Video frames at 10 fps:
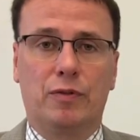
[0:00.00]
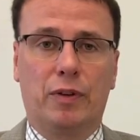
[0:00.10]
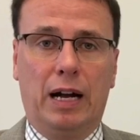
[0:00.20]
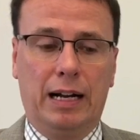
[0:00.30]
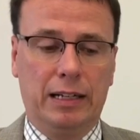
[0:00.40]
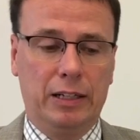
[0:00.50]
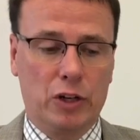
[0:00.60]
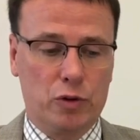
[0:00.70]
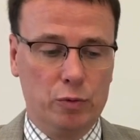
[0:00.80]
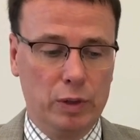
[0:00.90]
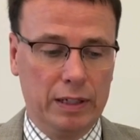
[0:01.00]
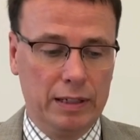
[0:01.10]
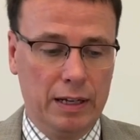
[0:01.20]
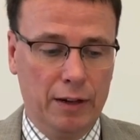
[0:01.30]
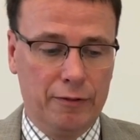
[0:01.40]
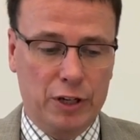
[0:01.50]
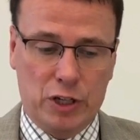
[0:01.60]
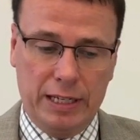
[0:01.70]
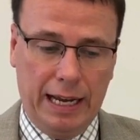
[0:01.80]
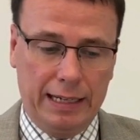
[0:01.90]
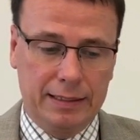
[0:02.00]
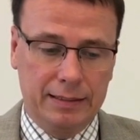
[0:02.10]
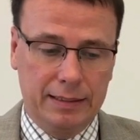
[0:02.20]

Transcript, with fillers: Fragen in der Schule verstärkt.